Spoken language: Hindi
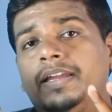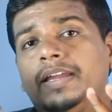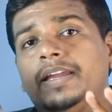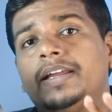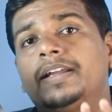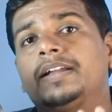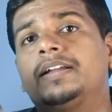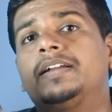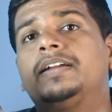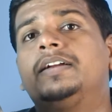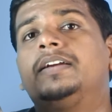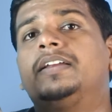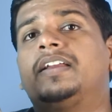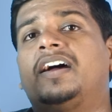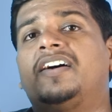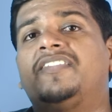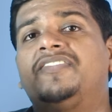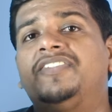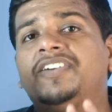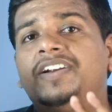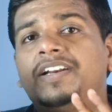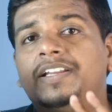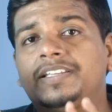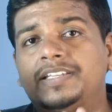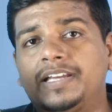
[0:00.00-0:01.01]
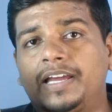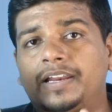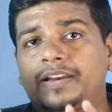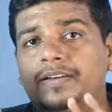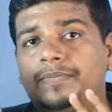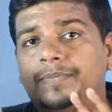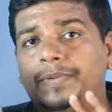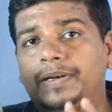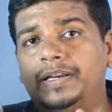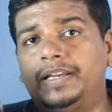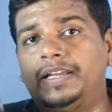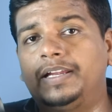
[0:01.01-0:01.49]
एक ग्राफिक
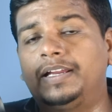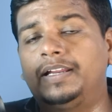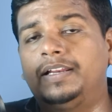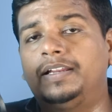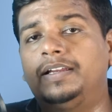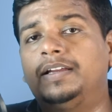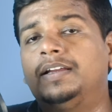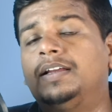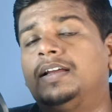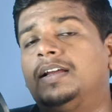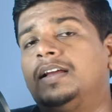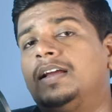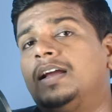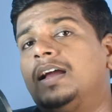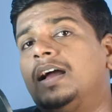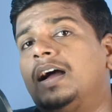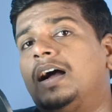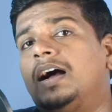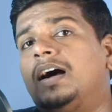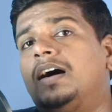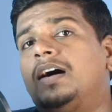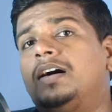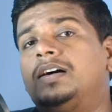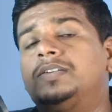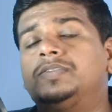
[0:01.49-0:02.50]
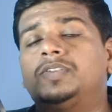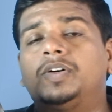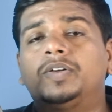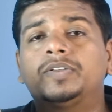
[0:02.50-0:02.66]
डिजाइनर बनने के लिए आ,